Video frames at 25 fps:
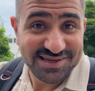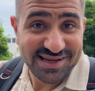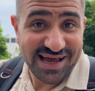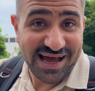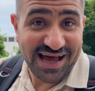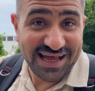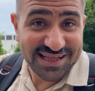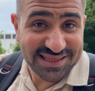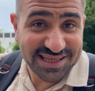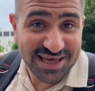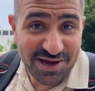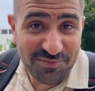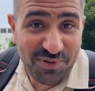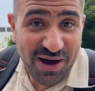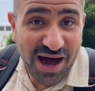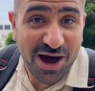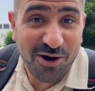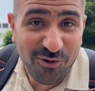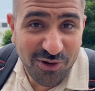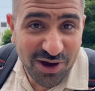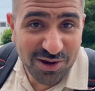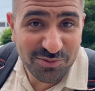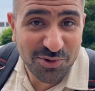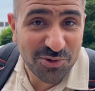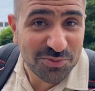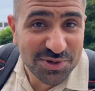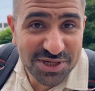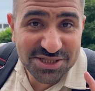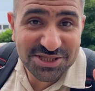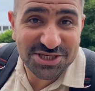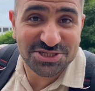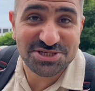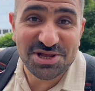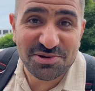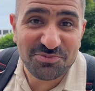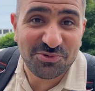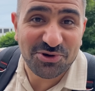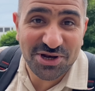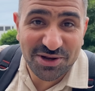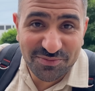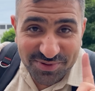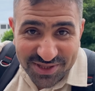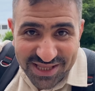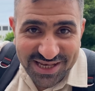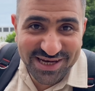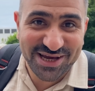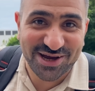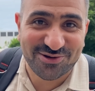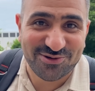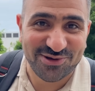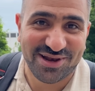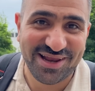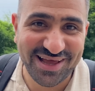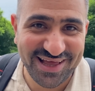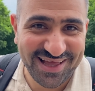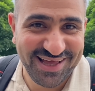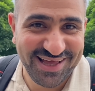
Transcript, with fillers: أطيب هواء ممكن تشتمونه بالدنيا كلها